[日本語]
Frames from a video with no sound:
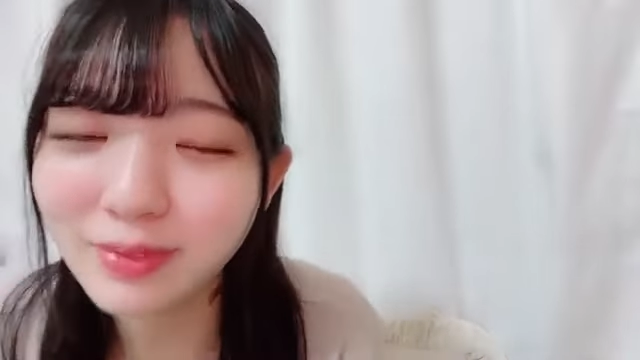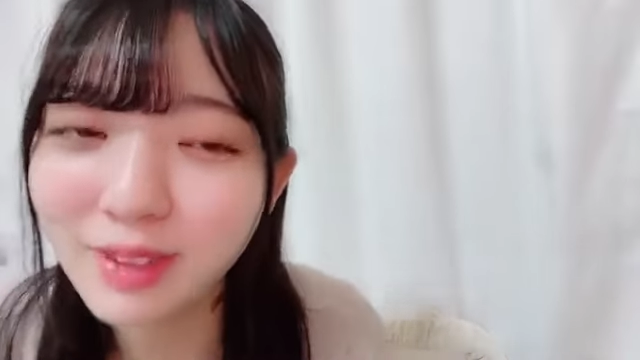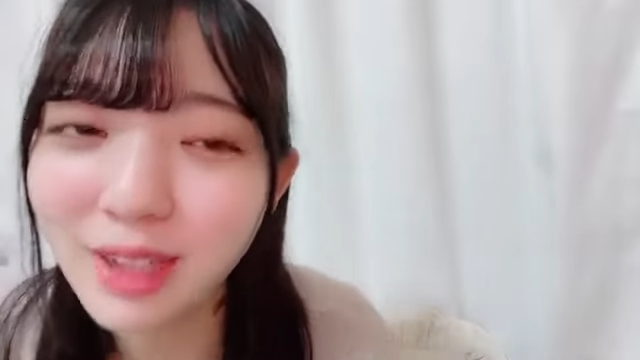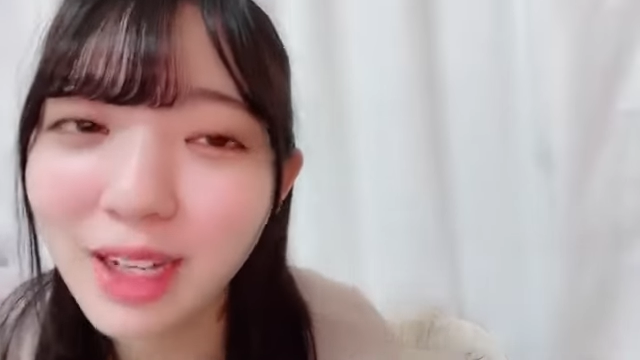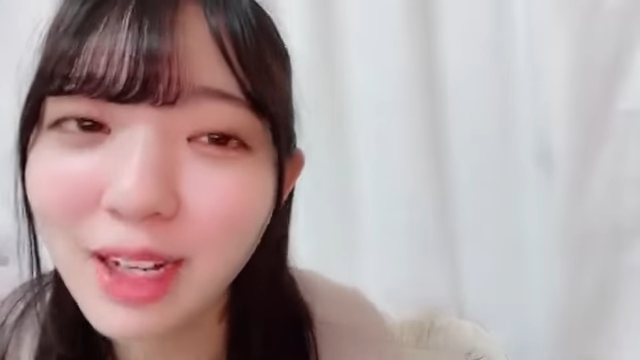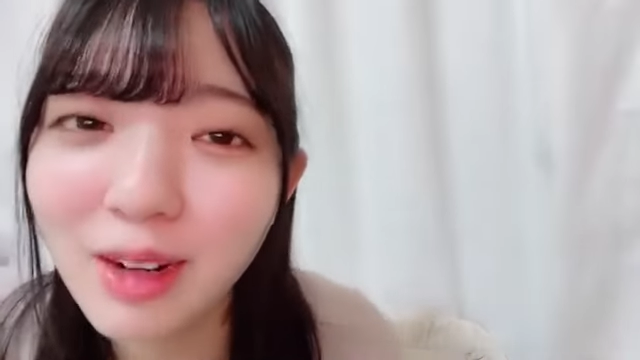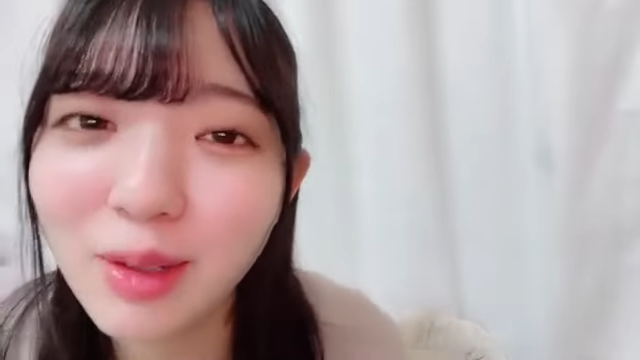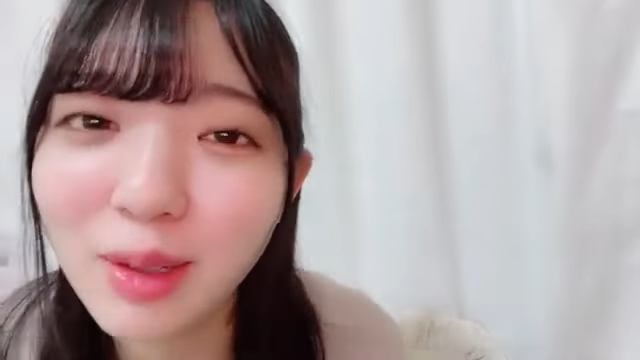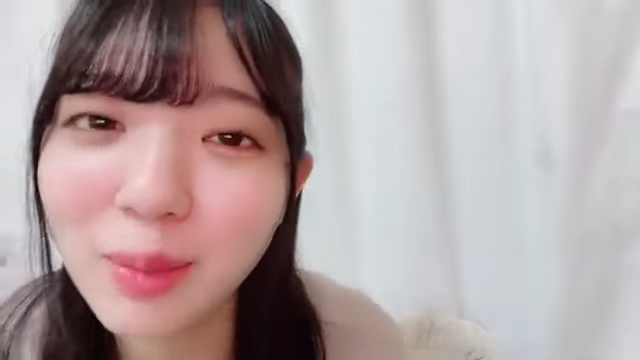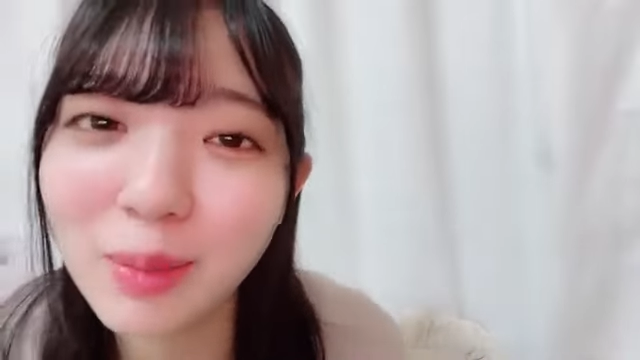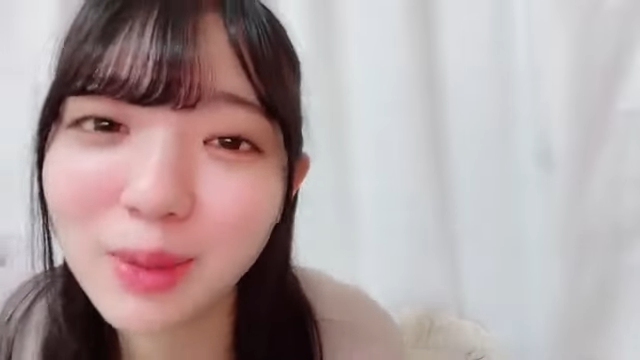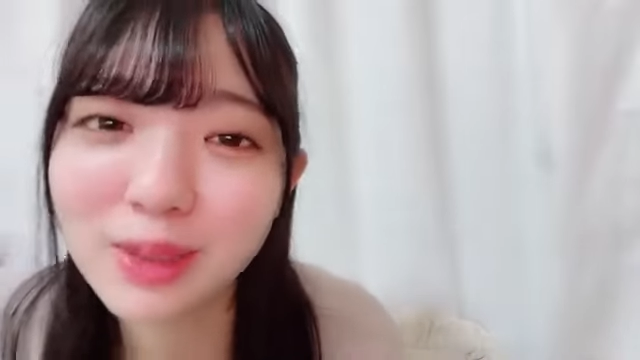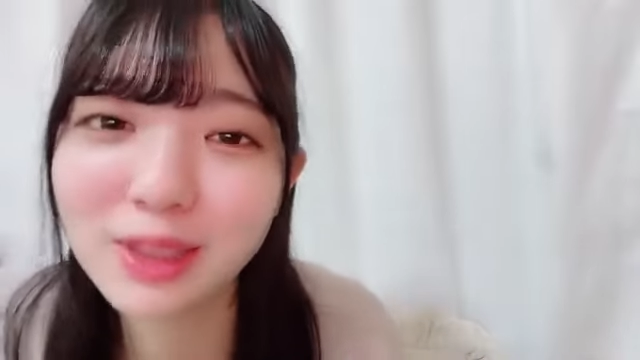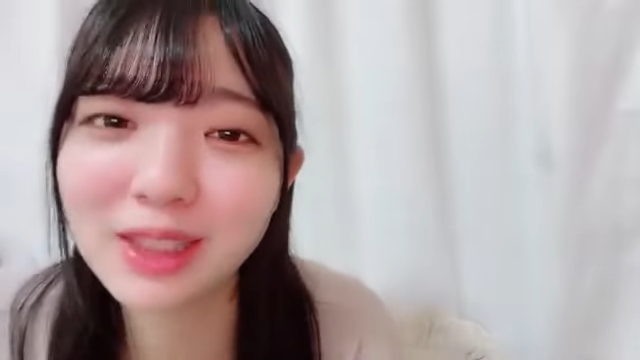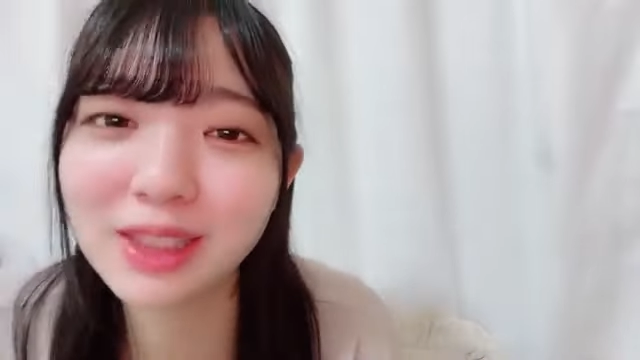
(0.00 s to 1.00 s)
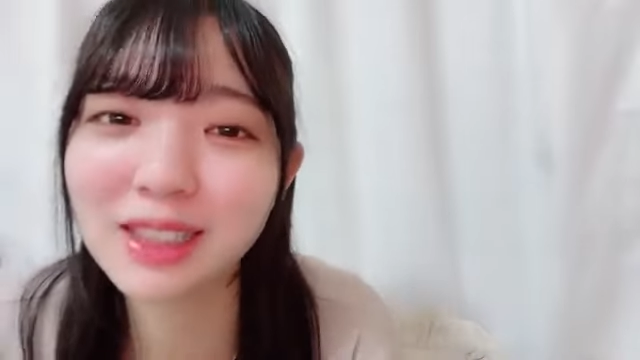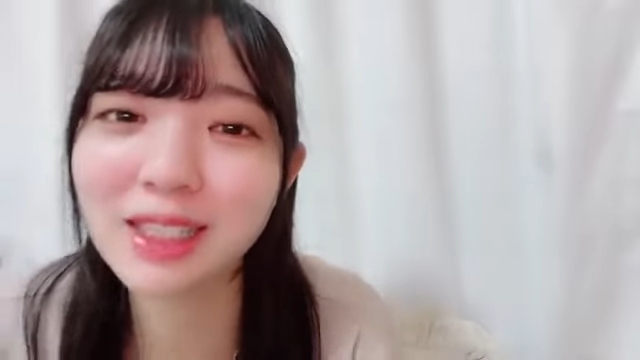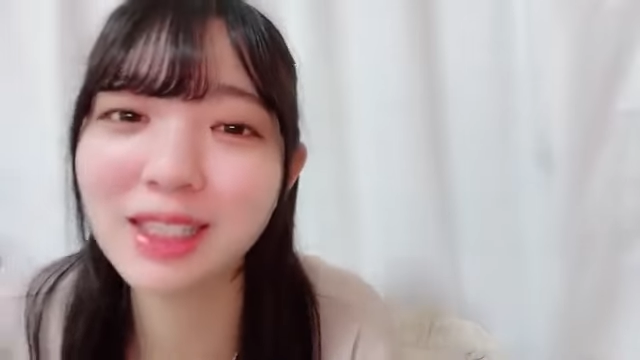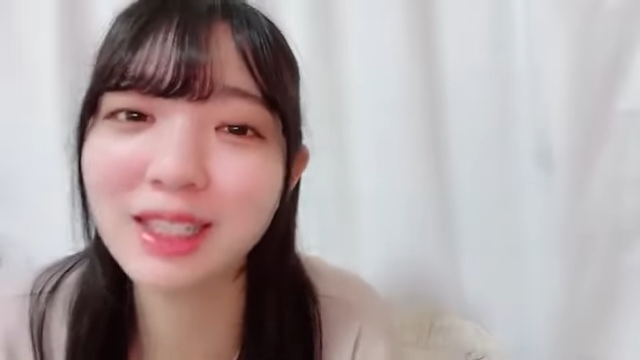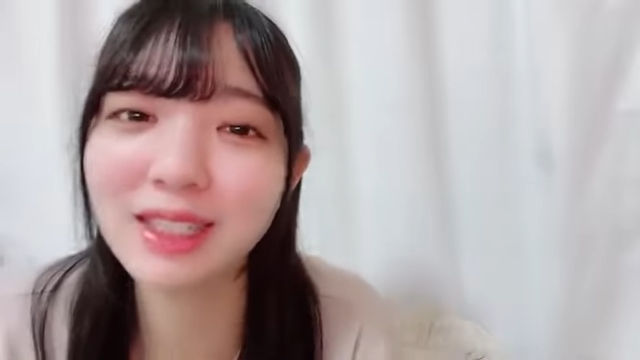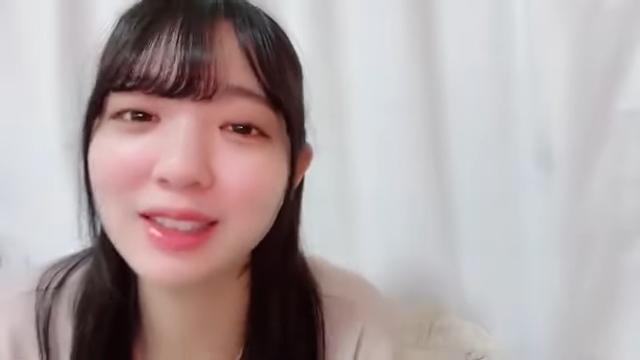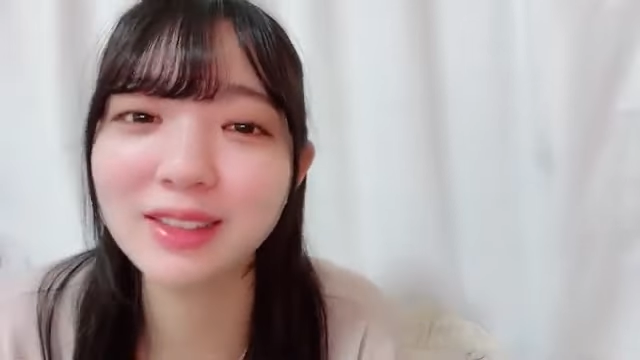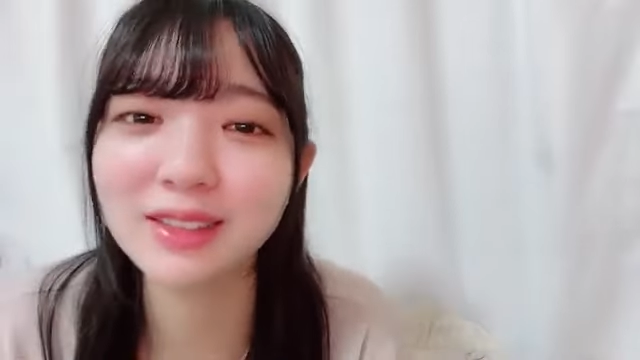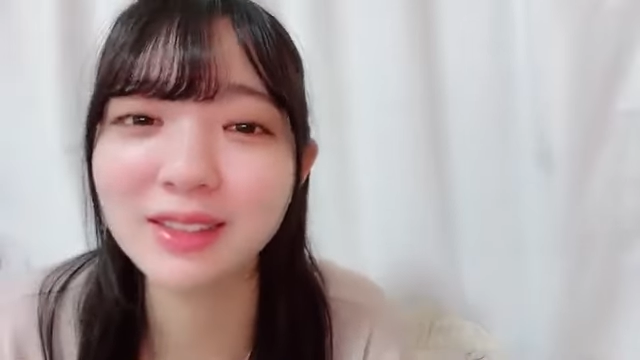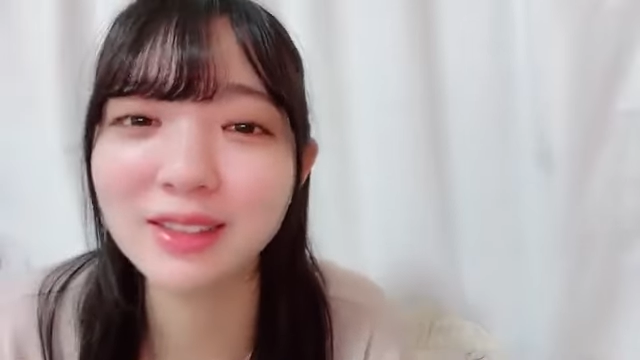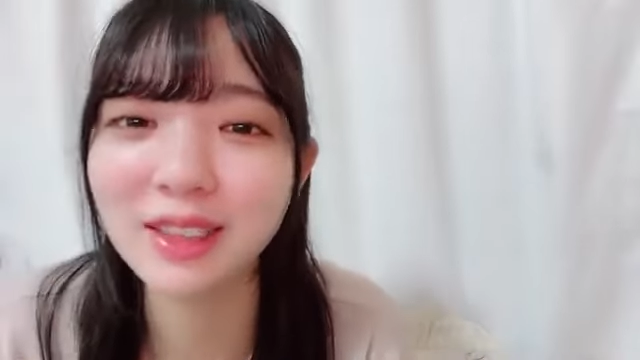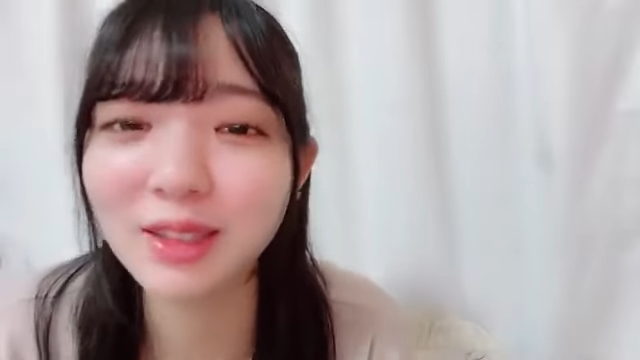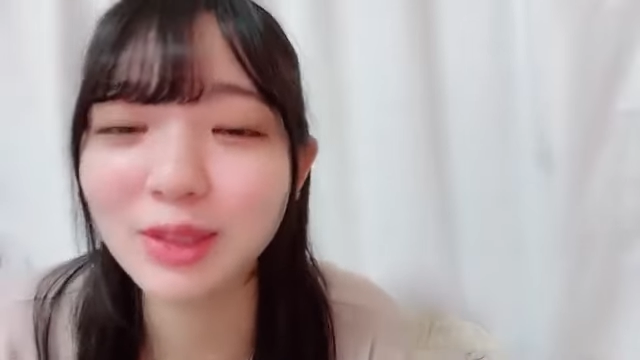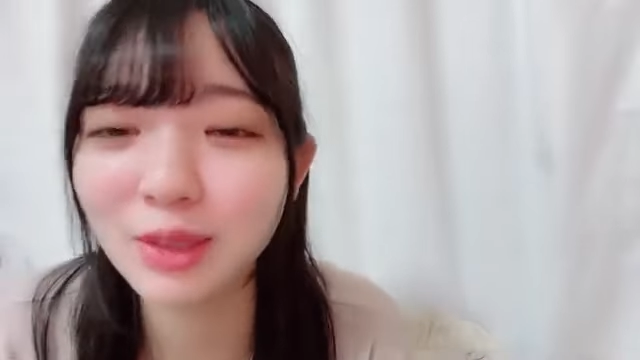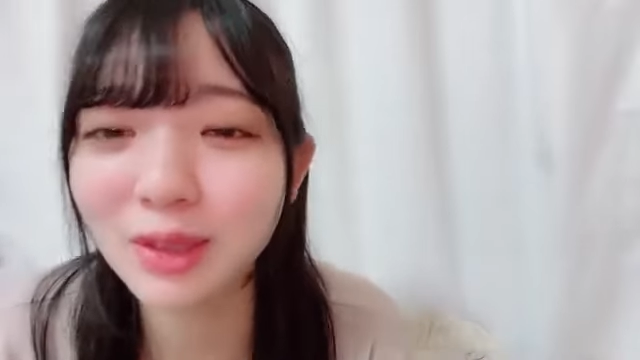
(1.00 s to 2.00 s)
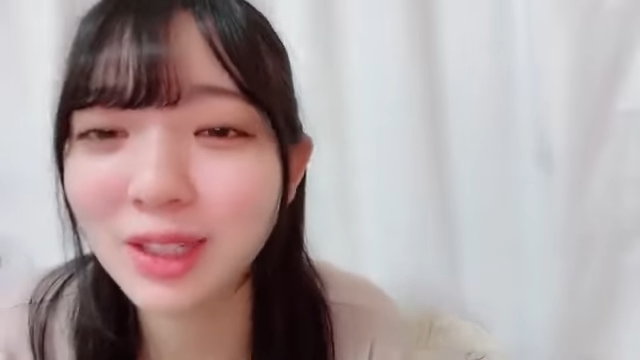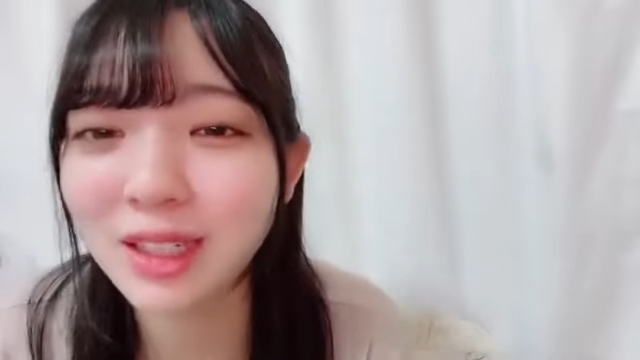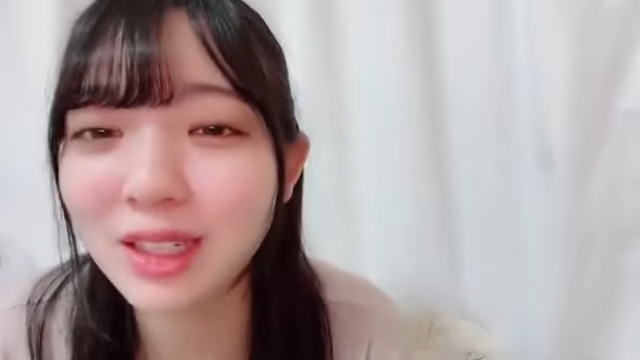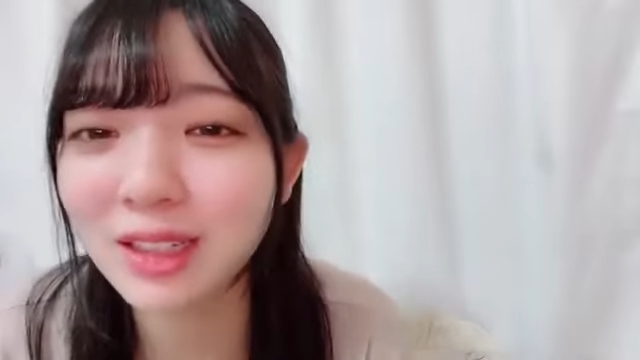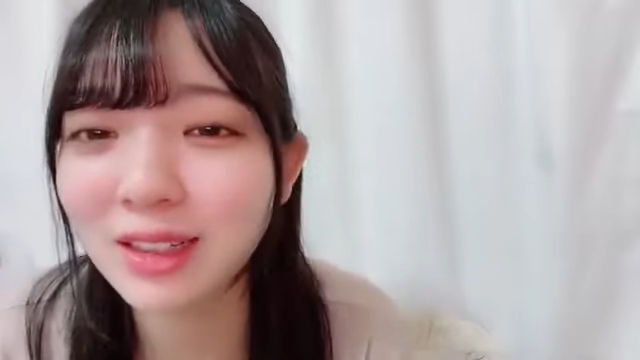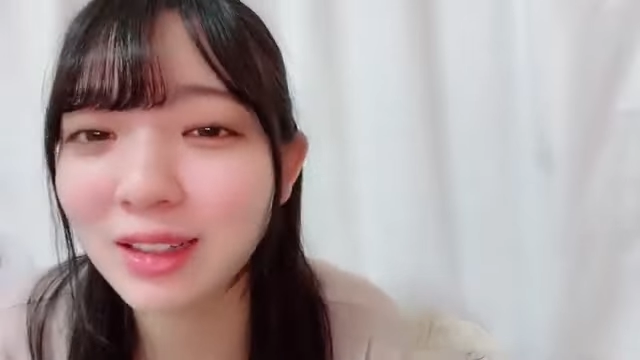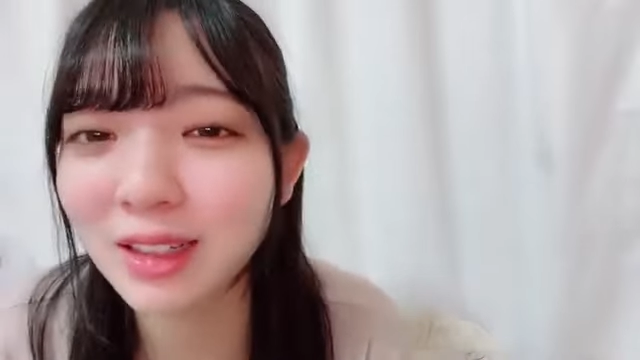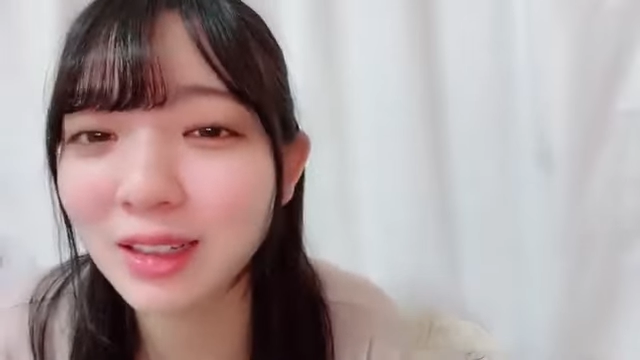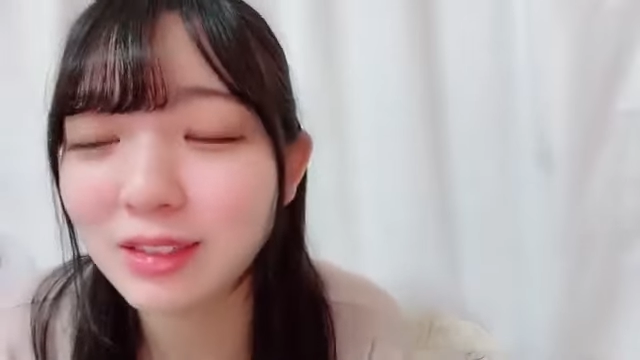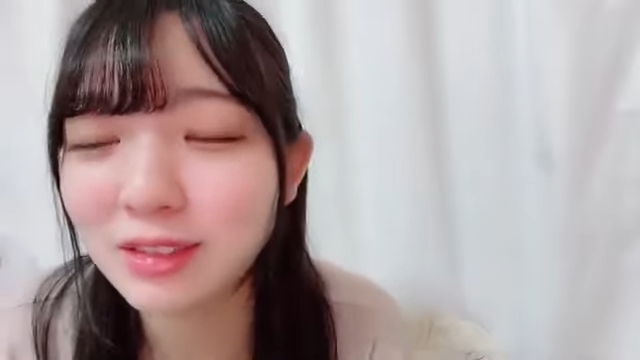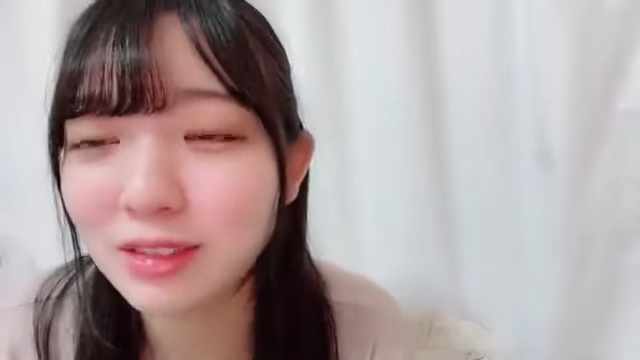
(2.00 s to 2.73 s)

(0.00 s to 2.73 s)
カラオケボックスで歌う予定だった